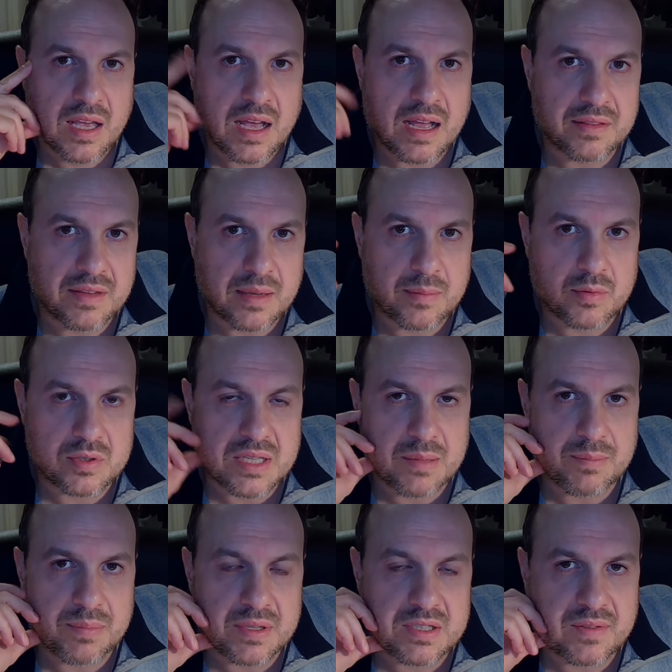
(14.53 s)
andiamo
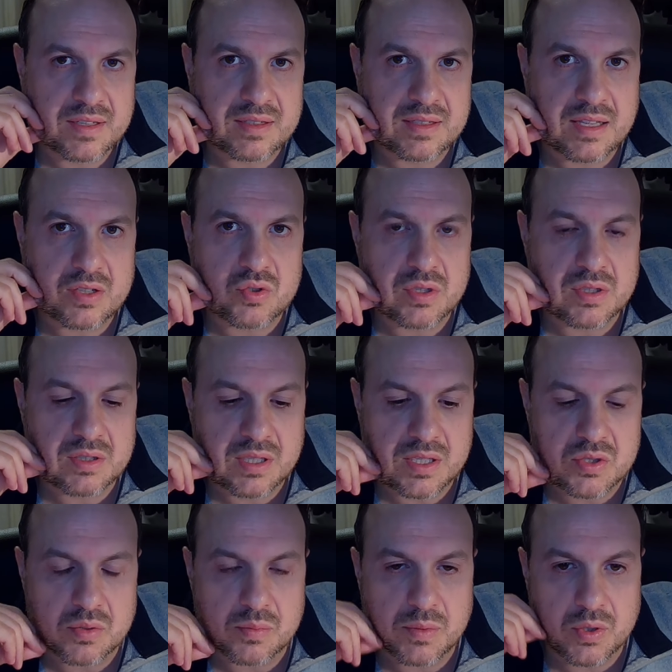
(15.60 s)
sempre in svantaggio al
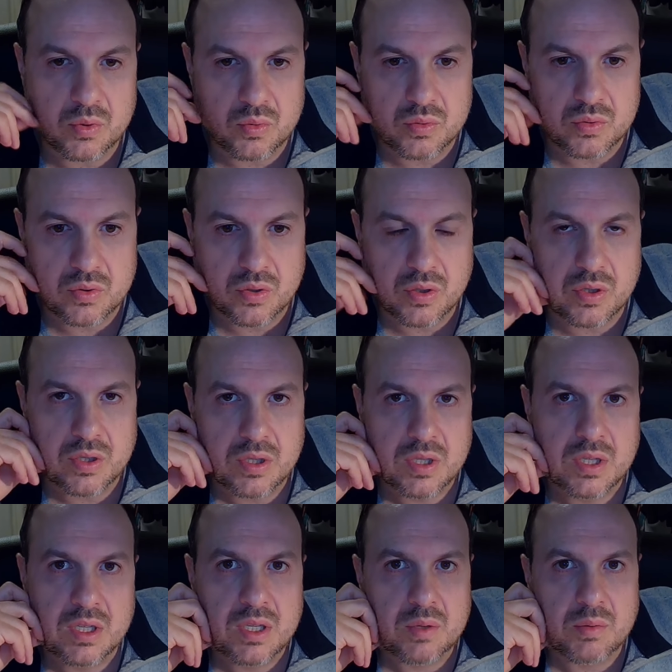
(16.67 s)
terzo minuto,
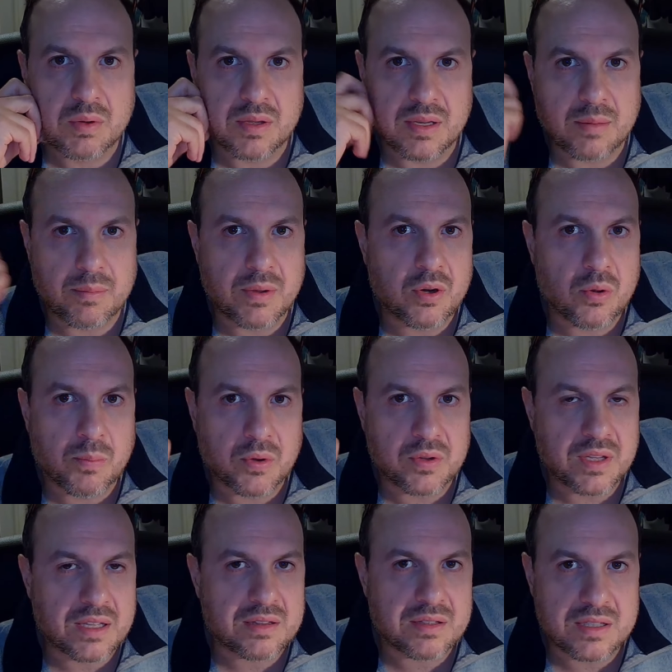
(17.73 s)
quindi nemmeno un po' di
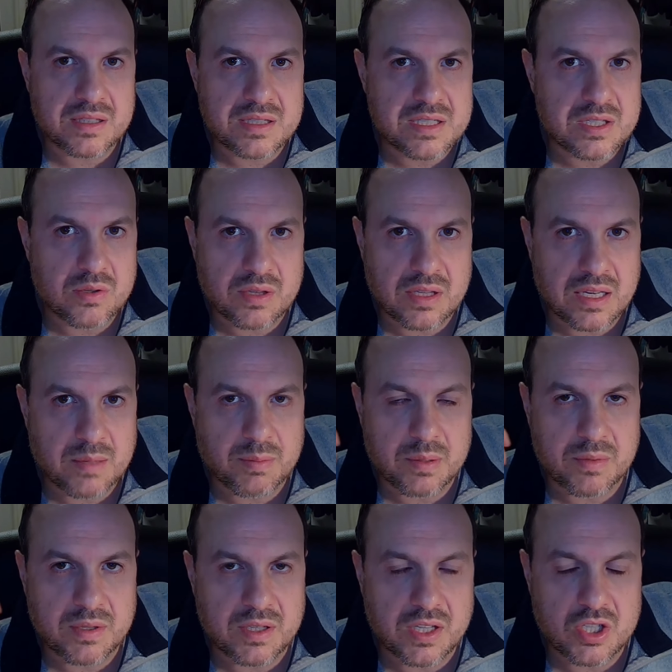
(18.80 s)
attenzione nei
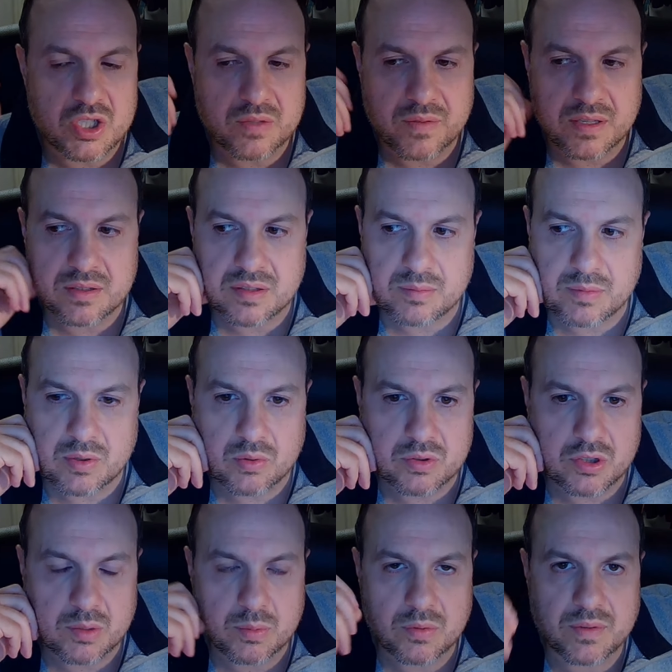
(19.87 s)
primi 10-20 minuti,
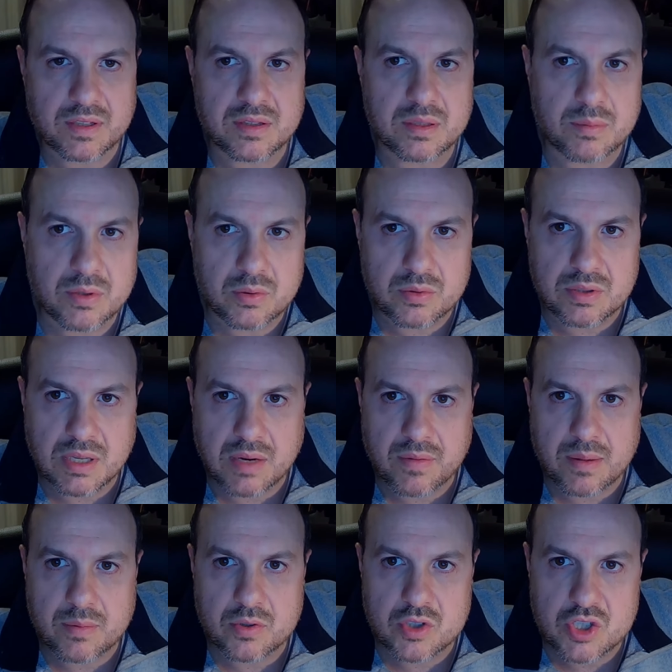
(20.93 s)
dopo 20 minuti
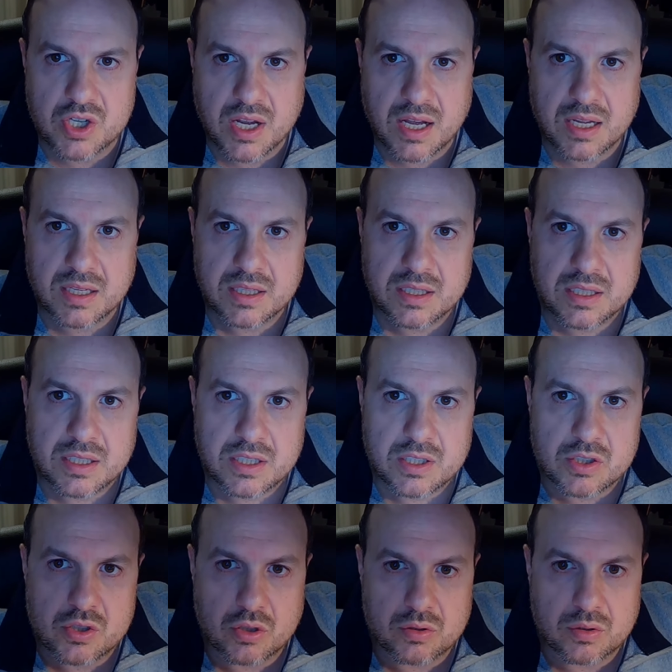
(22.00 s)
eravamo già
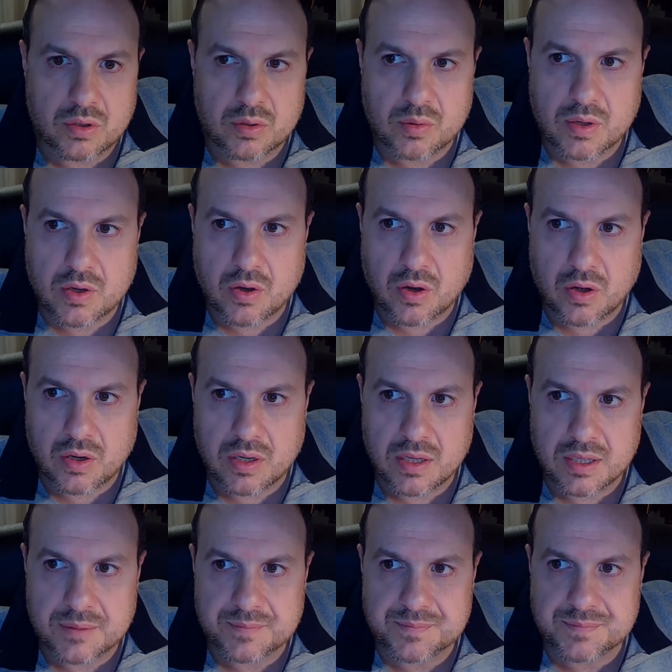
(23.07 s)
sotto di due
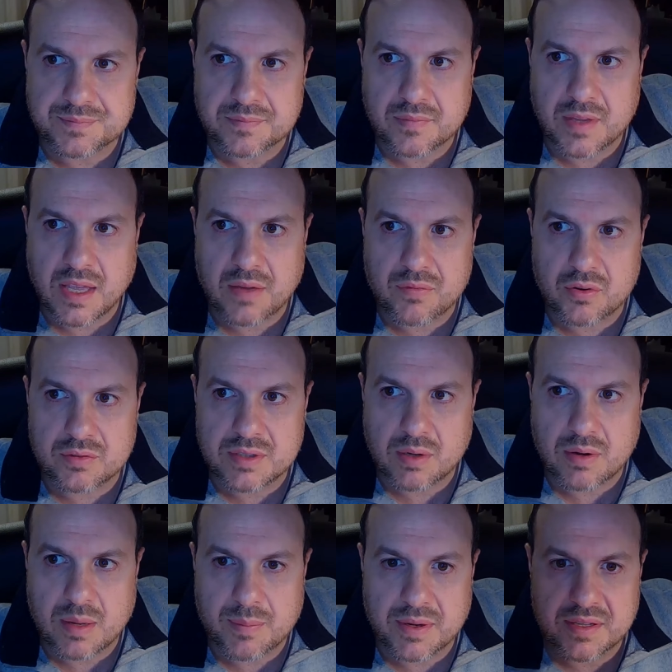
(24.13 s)
gol e affrontare
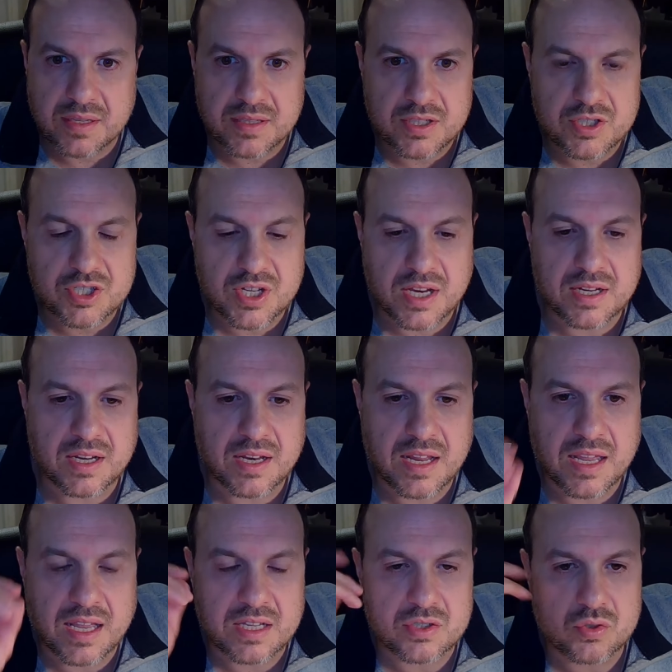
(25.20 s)
una partita del genere
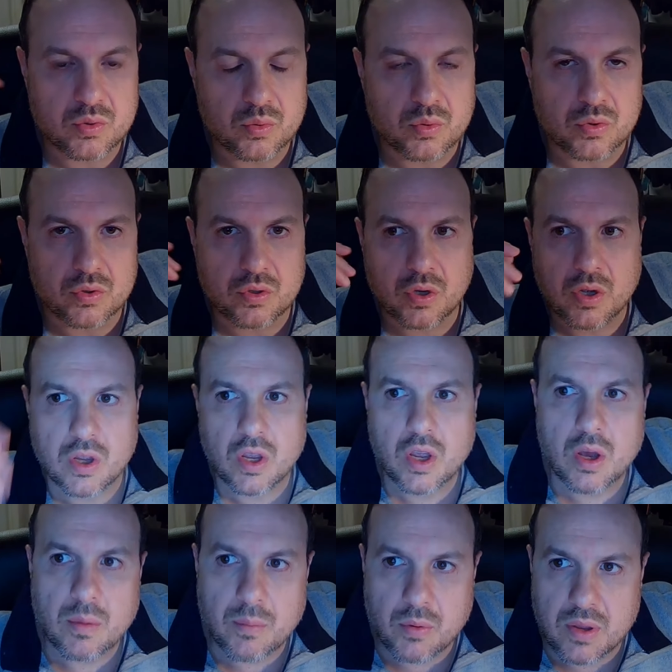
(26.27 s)
è assurdo,
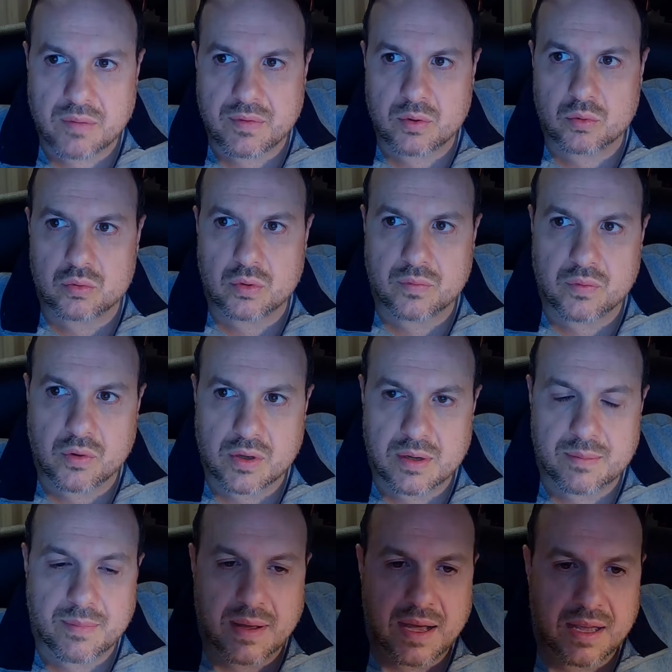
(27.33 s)
poi è venuto fuori il
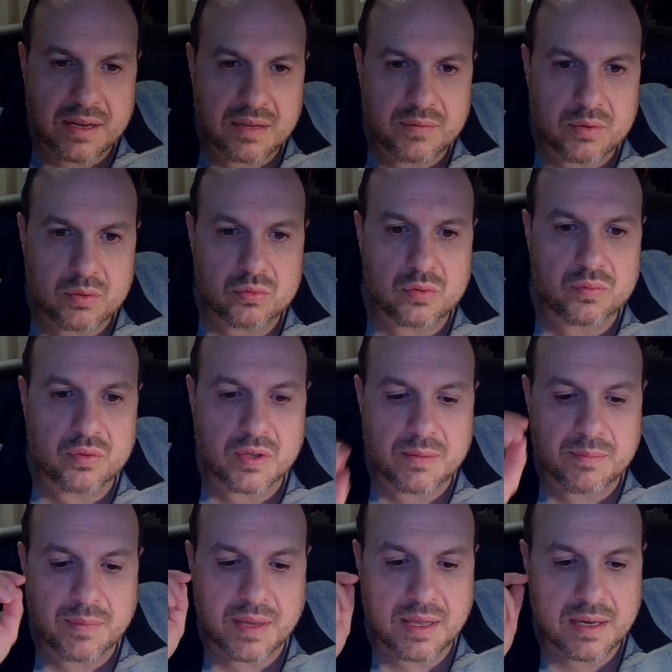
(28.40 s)
Bari, è venuto fuori
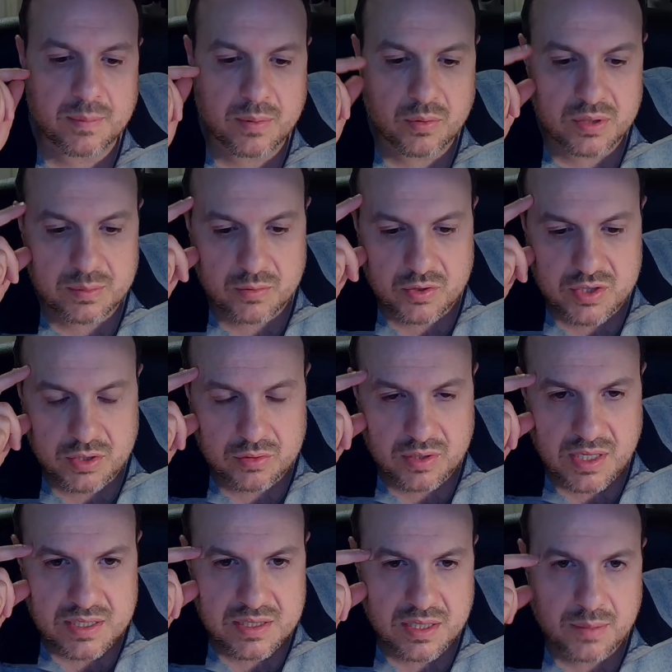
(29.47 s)
bene, abbiamo dimostrato di
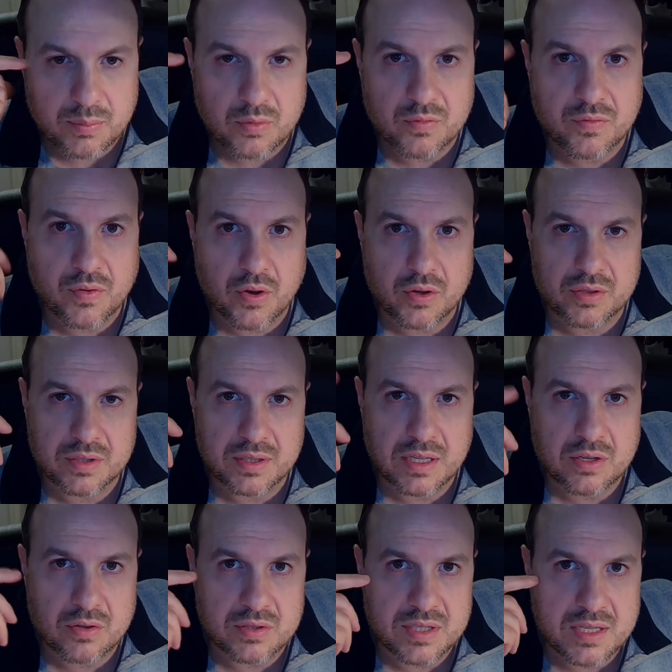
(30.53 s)
essere più forti del
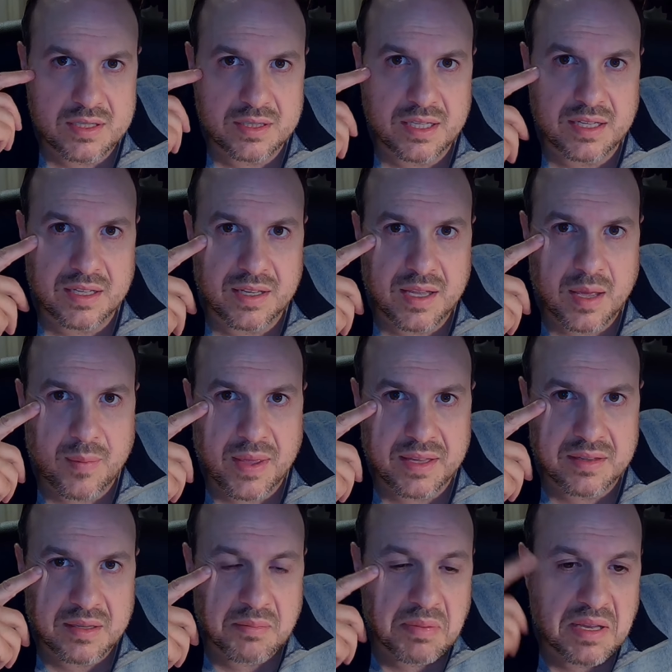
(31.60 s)
consenso
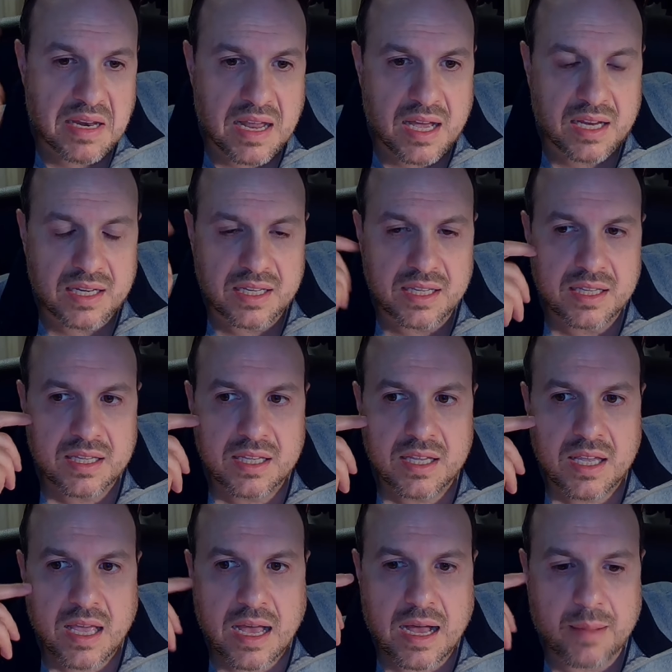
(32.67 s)
tecnicamente. Benali
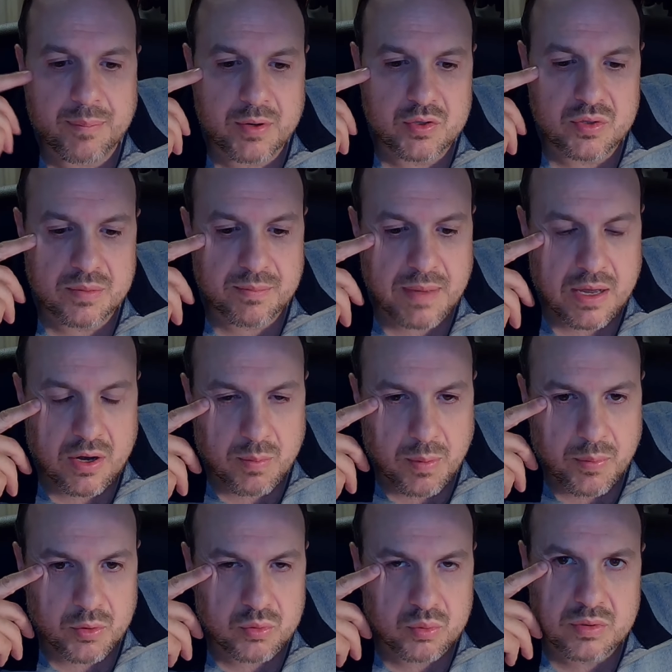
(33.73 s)
ha preso in mano
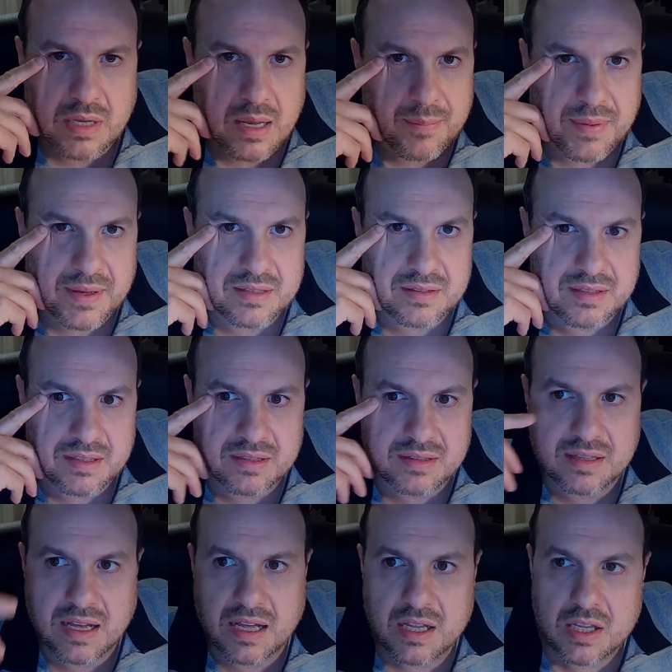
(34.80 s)
proprio tutta la
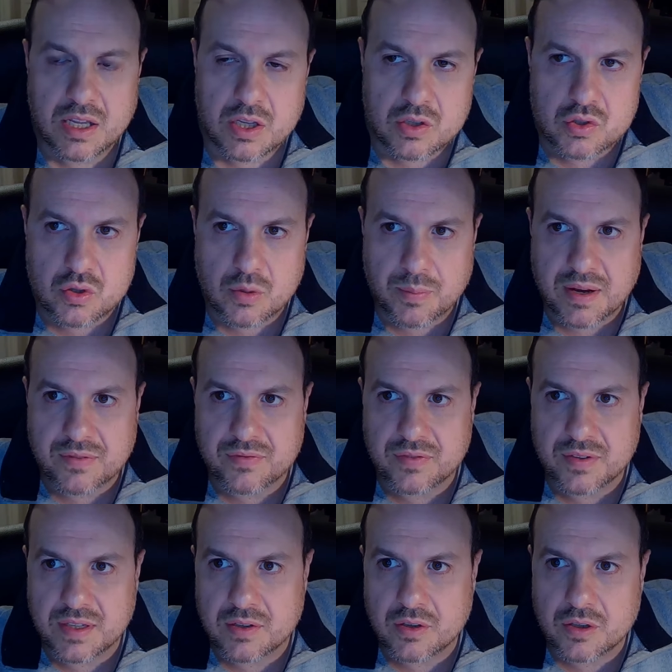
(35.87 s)
partita,
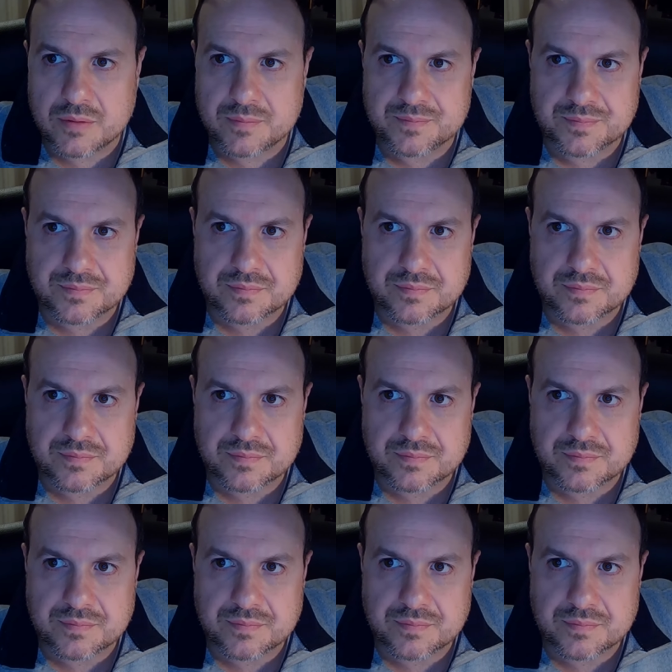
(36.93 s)
sopraffino